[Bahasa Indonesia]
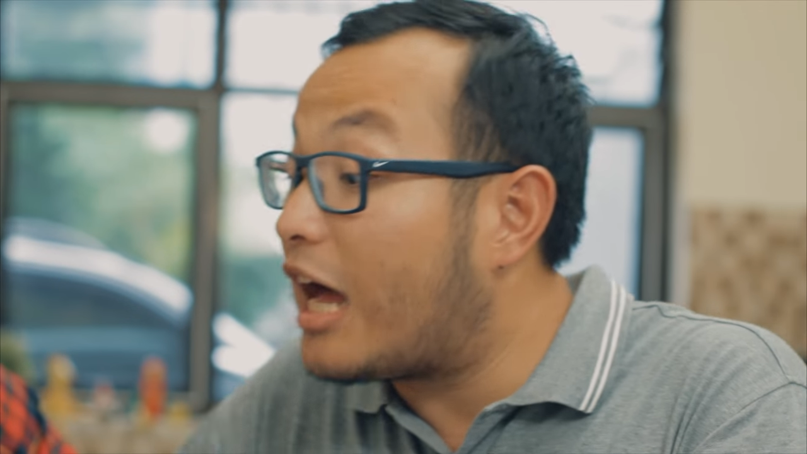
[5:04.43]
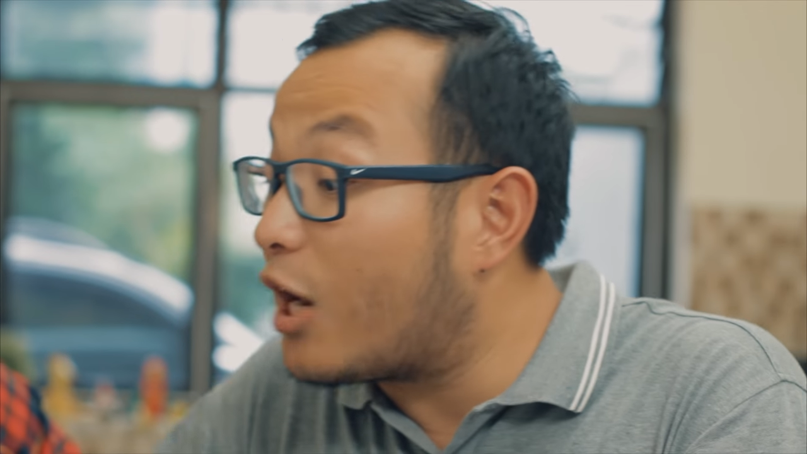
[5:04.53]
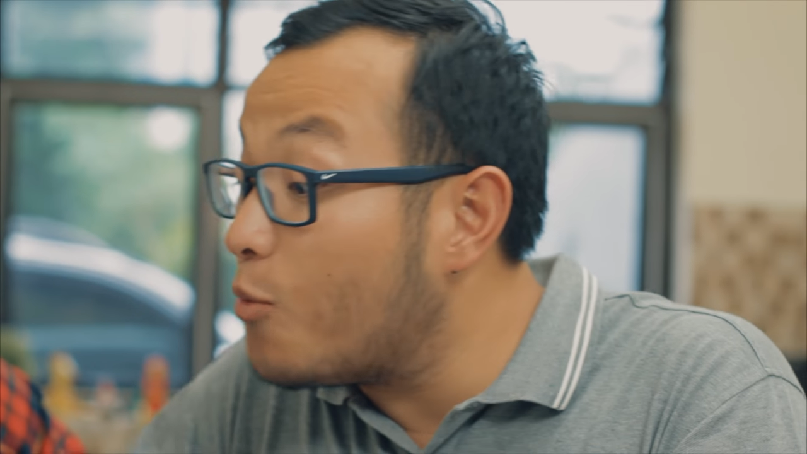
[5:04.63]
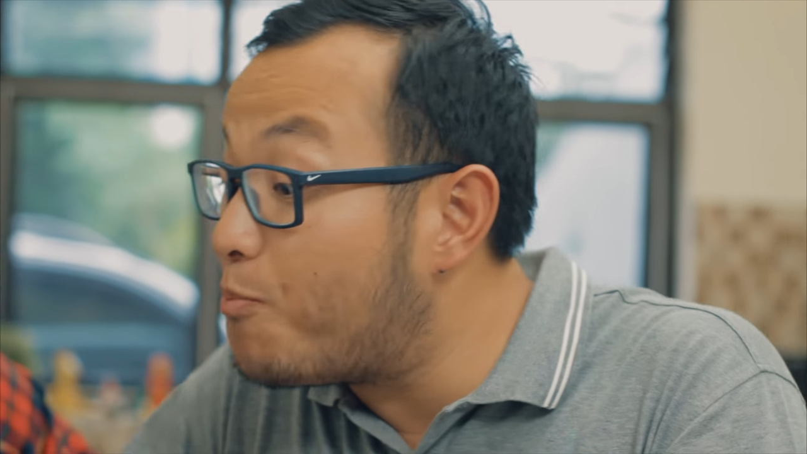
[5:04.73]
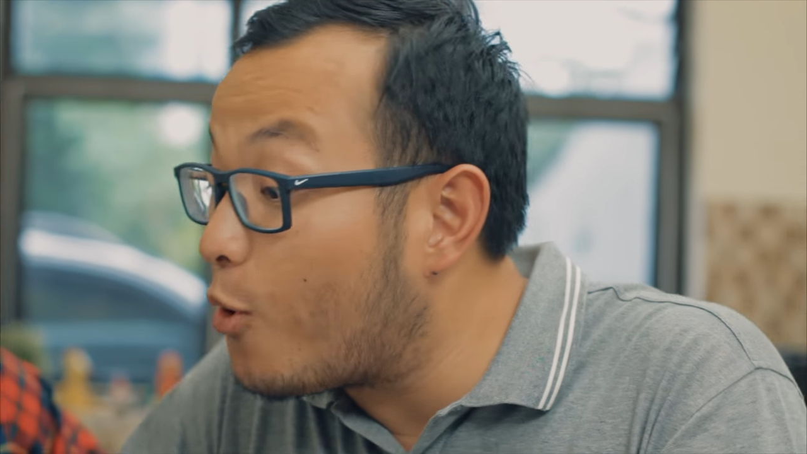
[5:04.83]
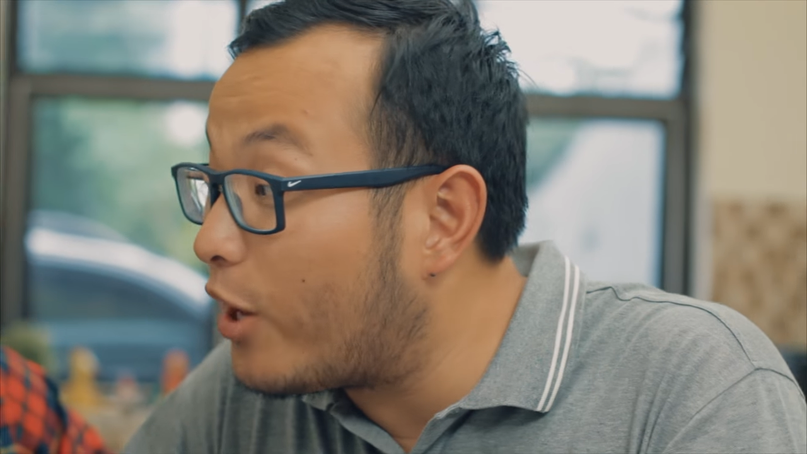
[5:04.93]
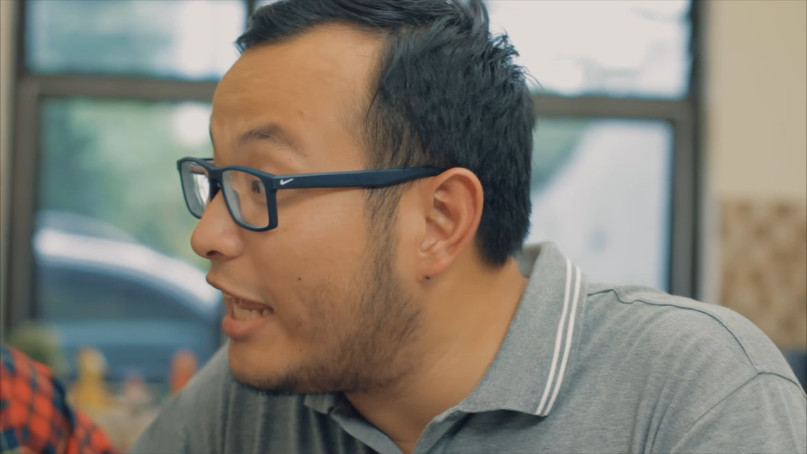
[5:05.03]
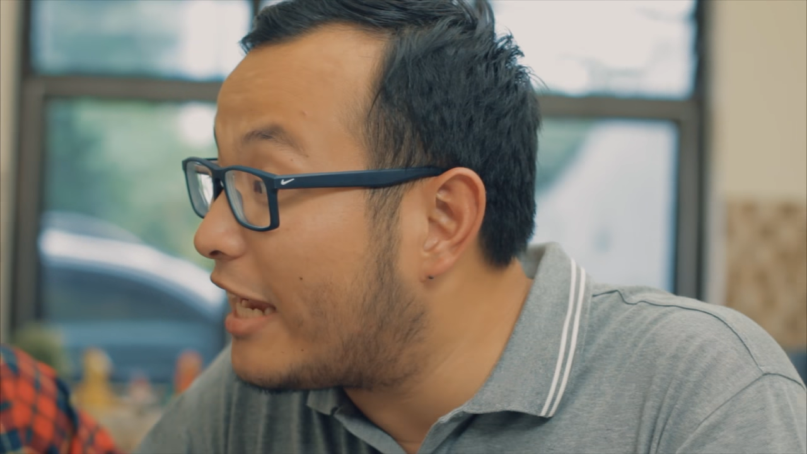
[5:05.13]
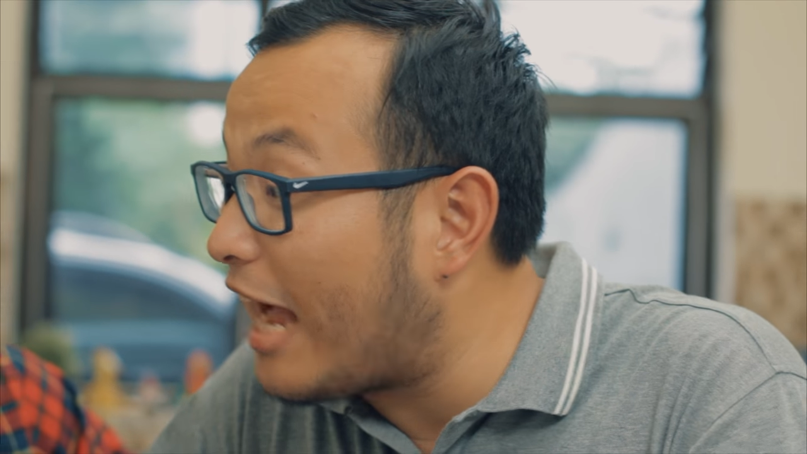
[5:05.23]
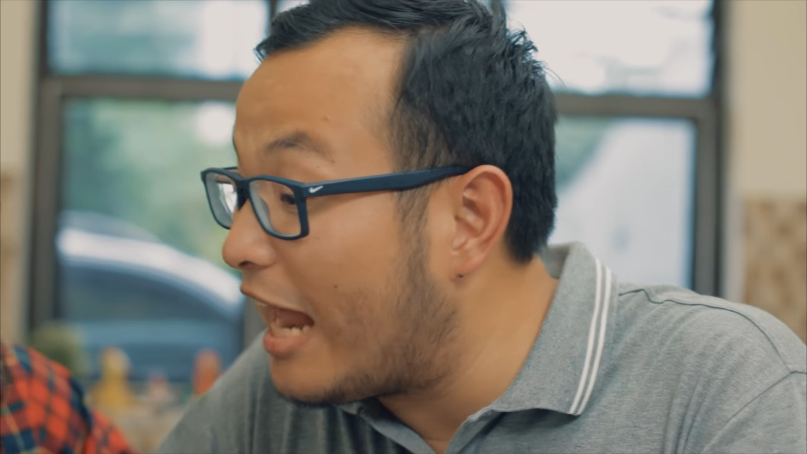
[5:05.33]
Kerupuk
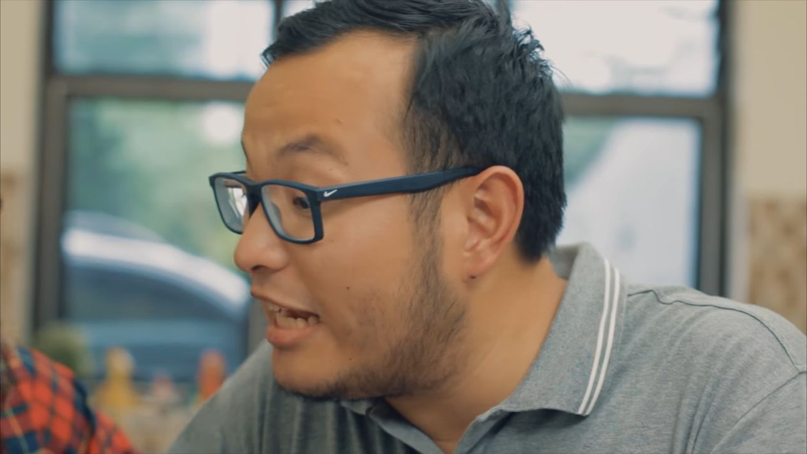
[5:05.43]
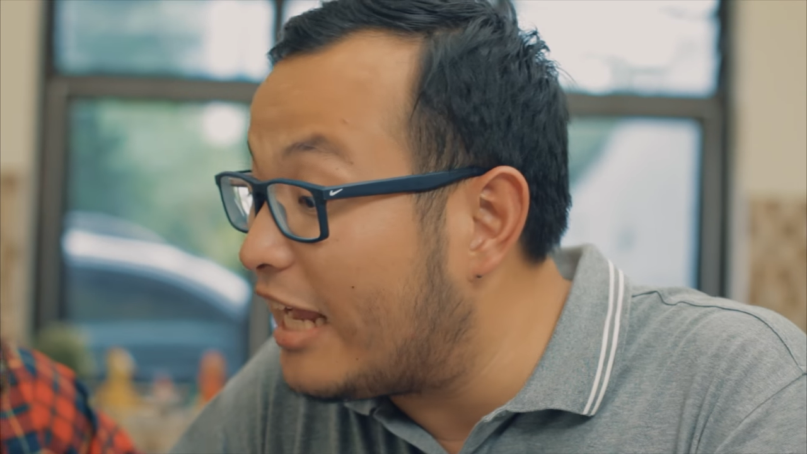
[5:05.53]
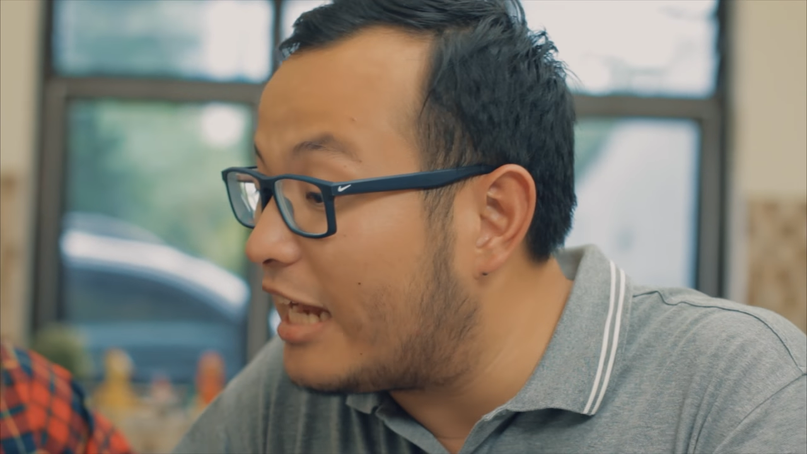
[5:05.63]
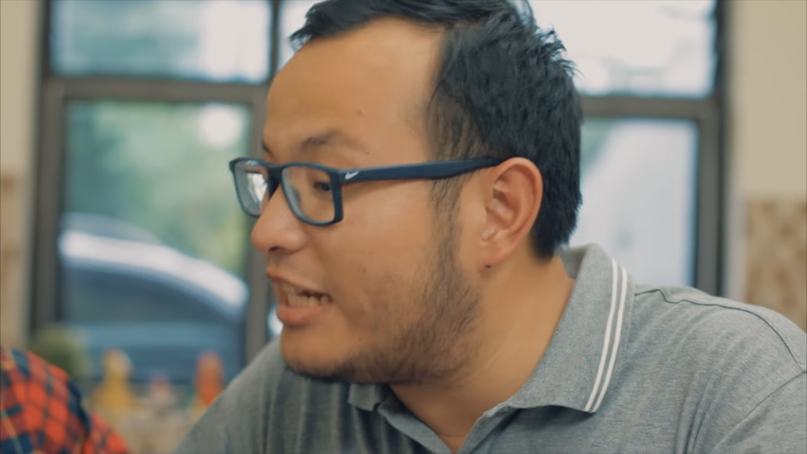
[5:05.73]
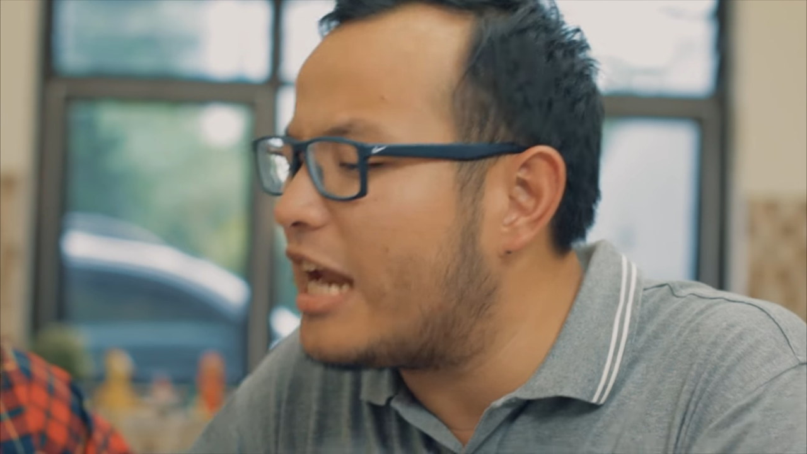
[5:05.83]
ikannya